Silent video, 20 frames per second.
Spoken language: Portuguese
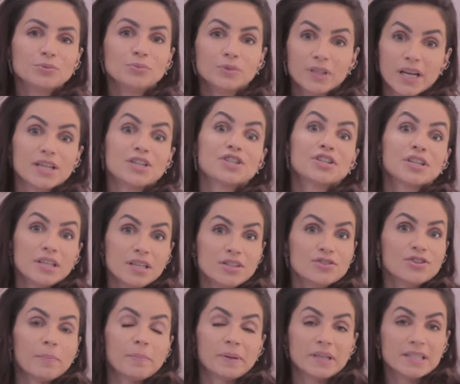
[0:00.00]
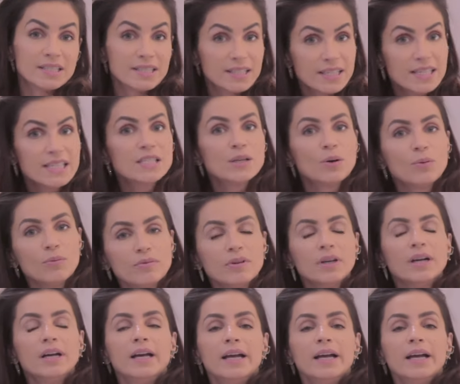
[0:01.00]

das mulheres que já precisam